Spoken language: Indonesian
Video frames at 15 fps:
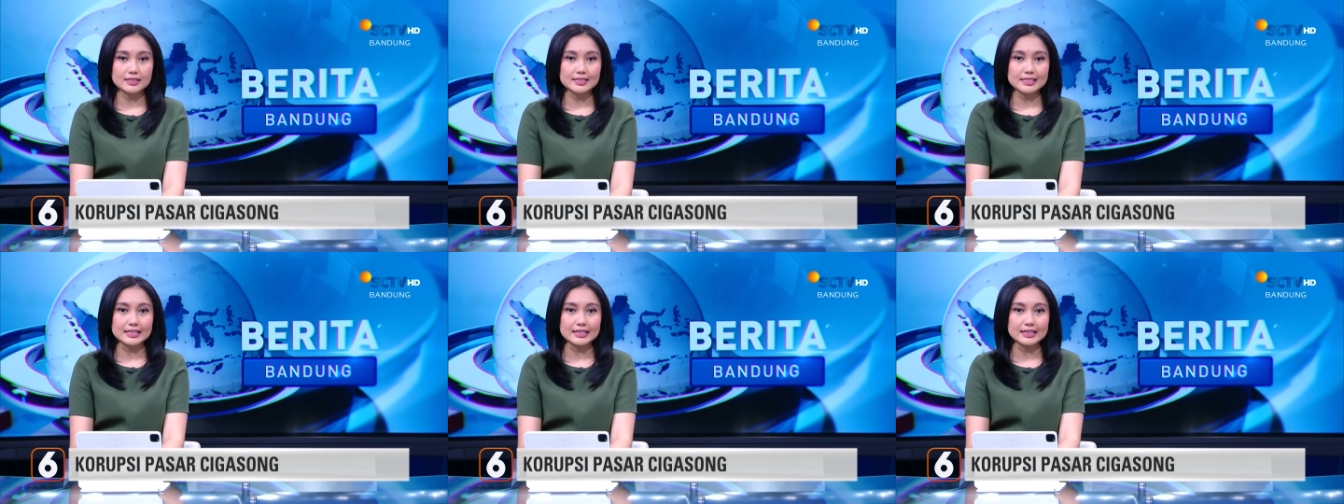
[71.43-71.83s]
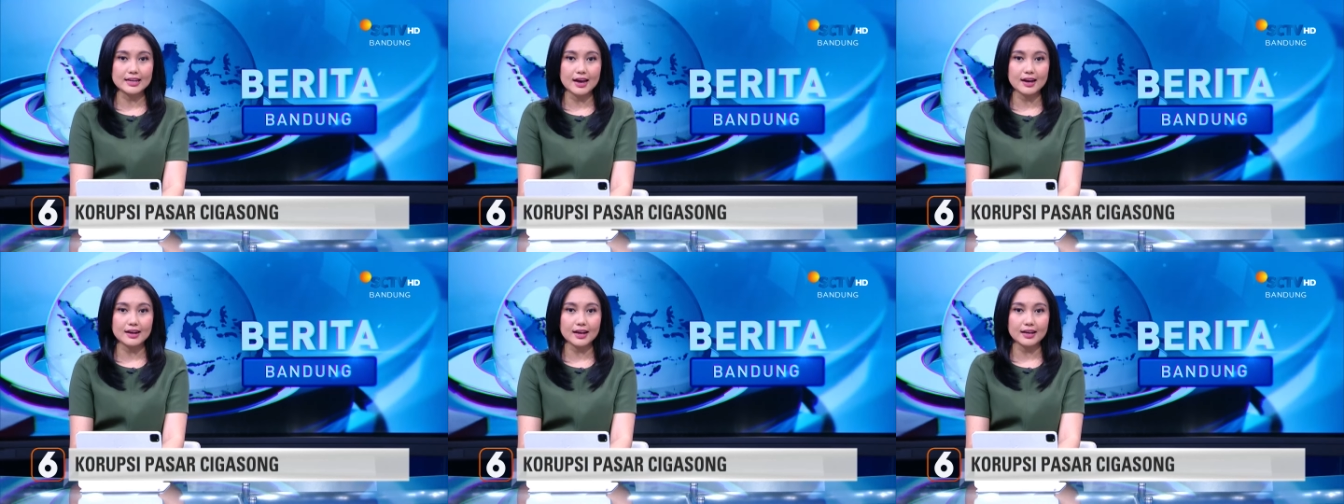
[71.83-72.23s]

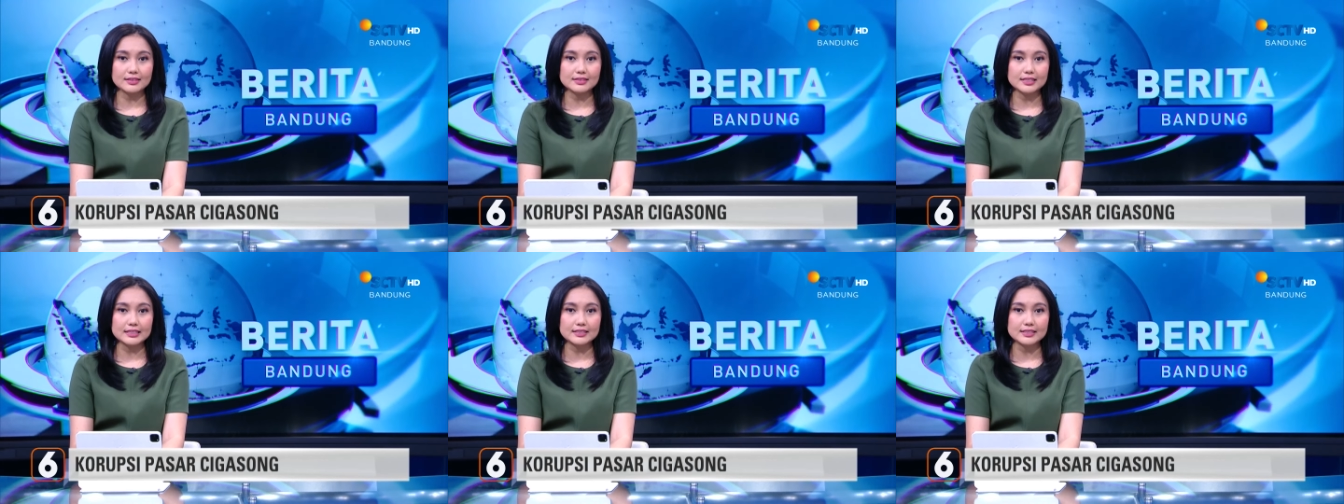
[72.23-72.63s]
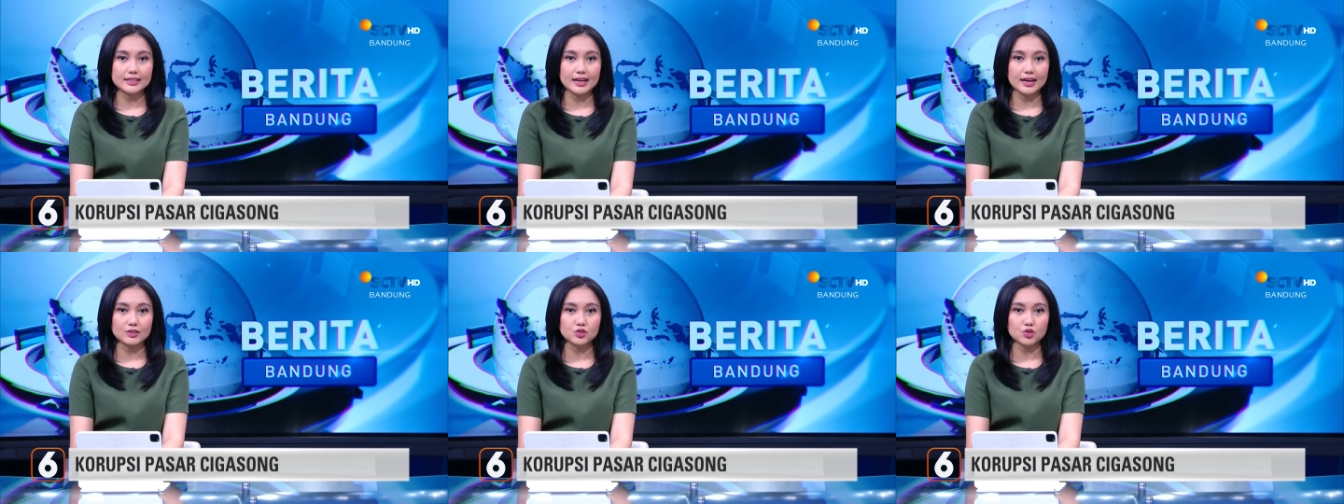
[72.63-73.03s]
Sindang Kasih
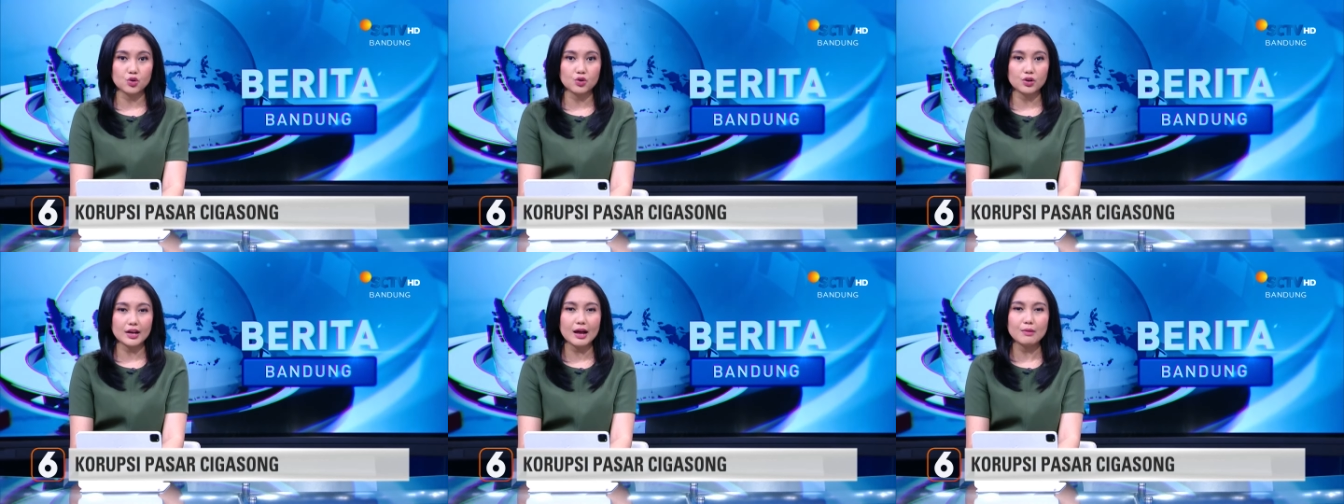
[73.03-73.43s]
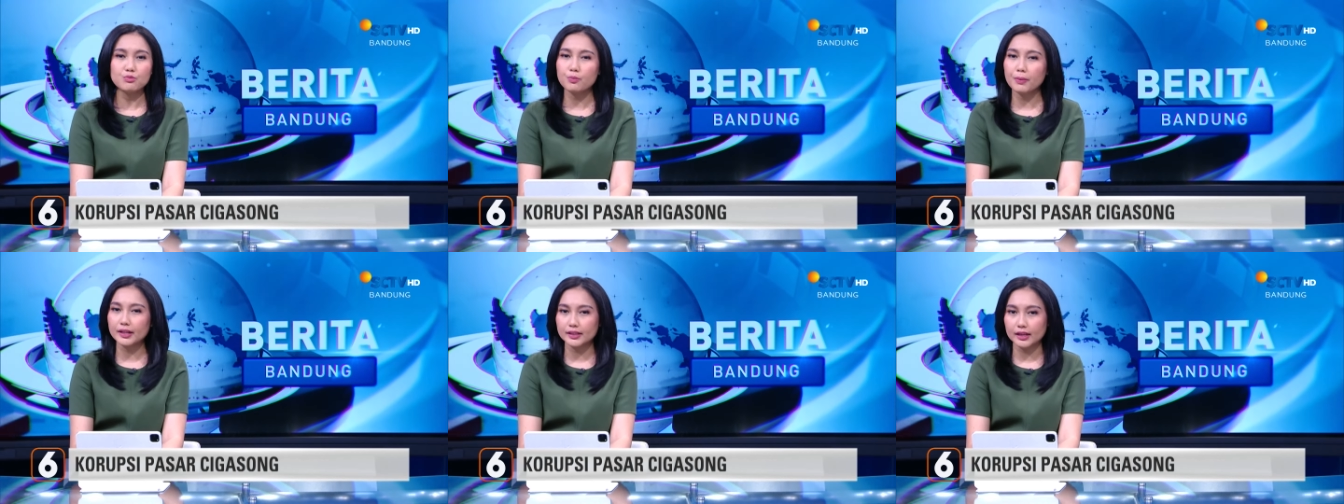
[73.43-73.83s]
Cigasong,
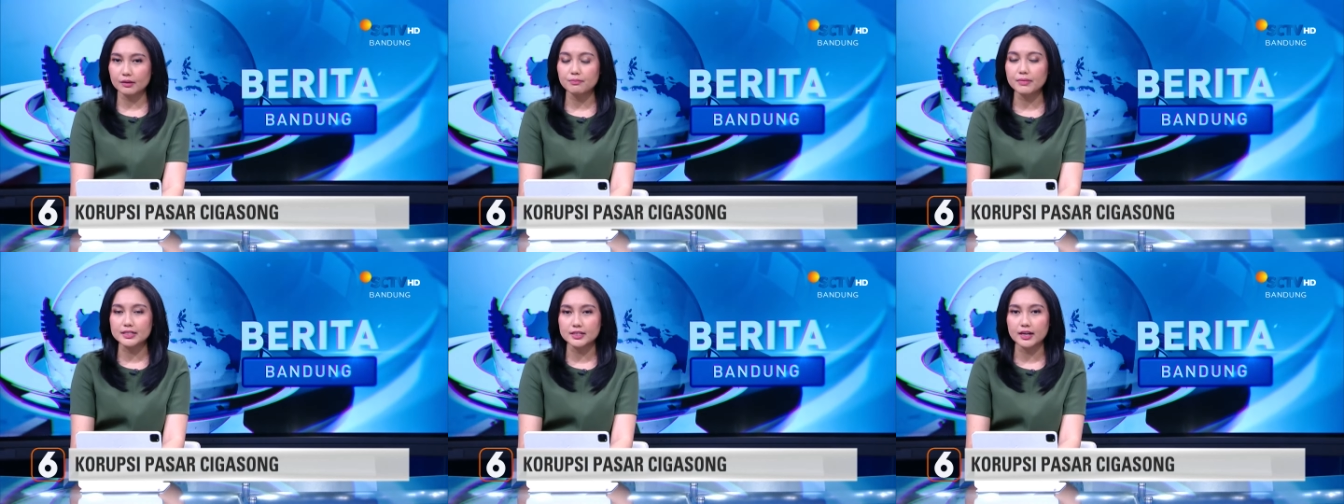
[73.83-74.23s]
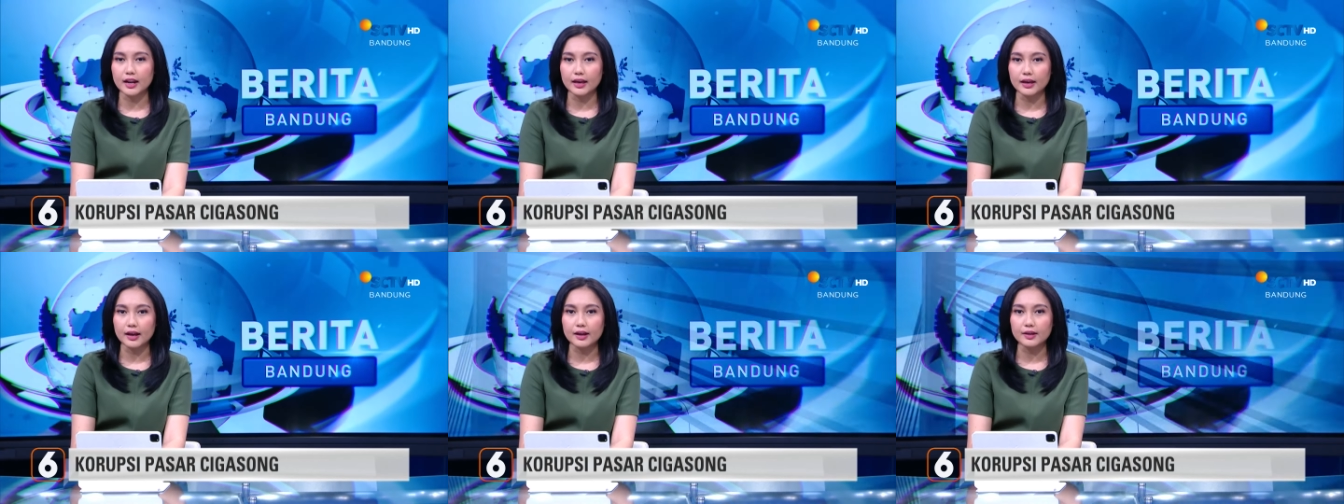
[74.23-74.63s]
Kabupaten
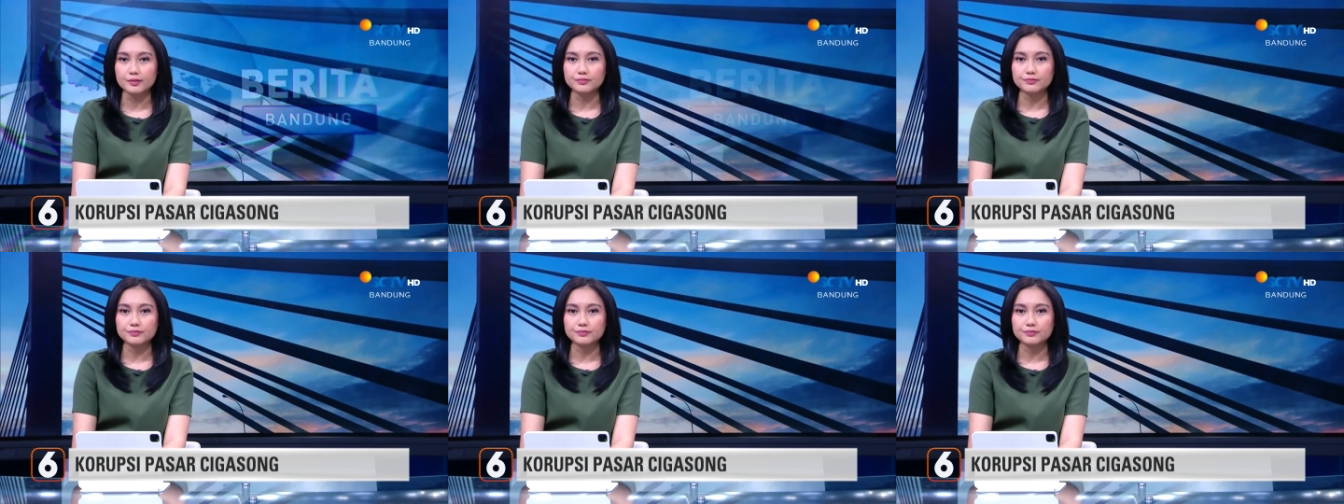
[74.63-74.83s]
Majalengka.